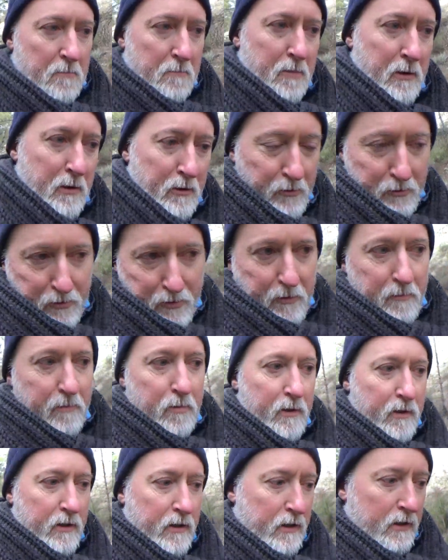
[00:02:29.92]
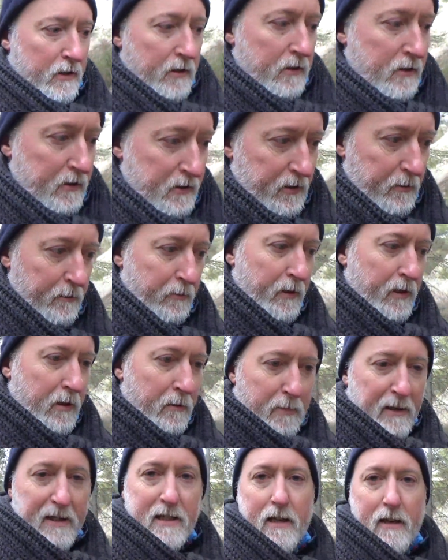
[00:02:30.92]
pero se puede, se puede
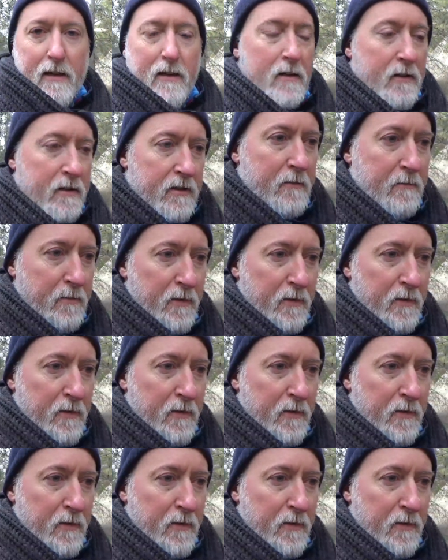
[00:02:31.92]
pasar, se